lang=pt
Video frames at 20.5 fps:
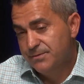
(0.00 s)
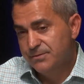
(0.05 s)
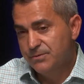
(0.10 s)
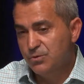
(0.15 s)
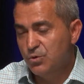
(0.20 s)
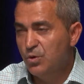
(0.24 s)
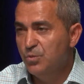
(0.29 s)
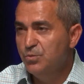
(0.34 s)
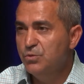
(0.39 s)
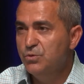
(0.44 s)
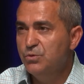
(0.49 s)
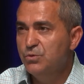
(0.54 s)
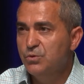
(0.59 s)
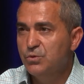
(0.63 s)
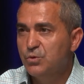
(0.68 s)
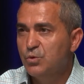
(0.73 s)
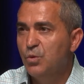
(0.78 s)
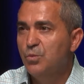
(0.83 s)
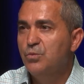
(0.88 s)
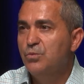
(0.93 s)
Como,
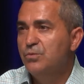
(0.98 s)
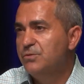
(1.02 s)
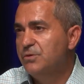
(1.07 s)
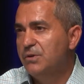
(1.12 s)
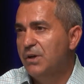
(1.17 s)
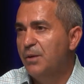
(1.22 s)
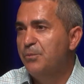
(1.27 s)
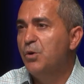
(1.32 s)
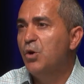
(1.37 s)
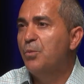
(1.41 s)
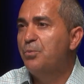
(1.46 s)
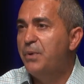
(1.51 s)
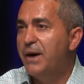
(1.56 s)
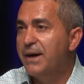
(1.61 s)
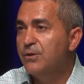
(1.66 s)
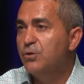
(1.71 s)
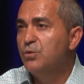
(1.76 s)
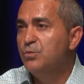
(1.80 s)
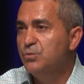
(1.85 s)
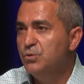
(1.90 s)
como a maior
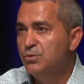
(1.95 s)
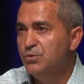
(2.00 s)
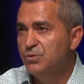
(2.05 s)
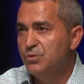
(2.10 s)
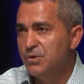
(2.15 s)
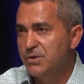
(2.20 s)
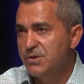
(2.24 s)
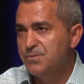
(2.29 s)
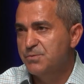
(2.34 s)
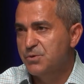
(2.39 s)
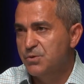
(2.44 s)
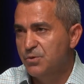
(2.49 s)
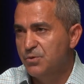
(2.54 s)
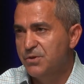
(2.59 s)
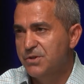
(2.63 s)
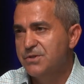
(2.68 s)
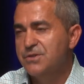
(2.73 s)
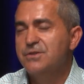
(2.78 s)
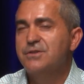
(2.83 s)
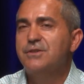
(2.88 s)
parte do mundo, as
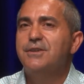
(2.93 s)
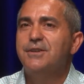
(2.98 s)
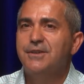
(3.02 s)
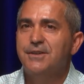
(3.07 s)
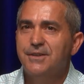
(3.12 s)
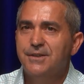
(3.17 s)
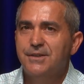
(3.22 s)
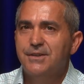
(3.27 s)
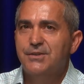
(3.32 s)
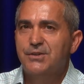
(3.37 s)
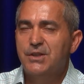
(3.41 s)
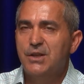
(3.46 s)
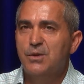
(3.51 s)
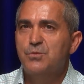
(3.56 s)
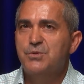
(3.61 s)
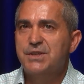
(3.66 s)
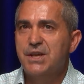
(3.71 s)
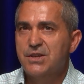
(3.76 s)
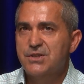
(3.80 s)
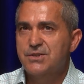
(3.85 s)
pessoas
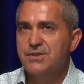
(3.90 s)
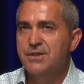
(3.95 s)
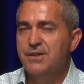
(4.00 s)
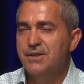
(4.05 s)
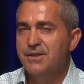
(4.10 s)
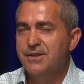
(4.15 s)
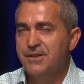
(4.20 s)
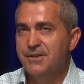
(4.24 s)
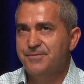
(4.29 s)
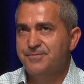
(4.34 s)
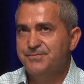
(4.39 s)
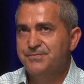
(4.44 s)
temos esta,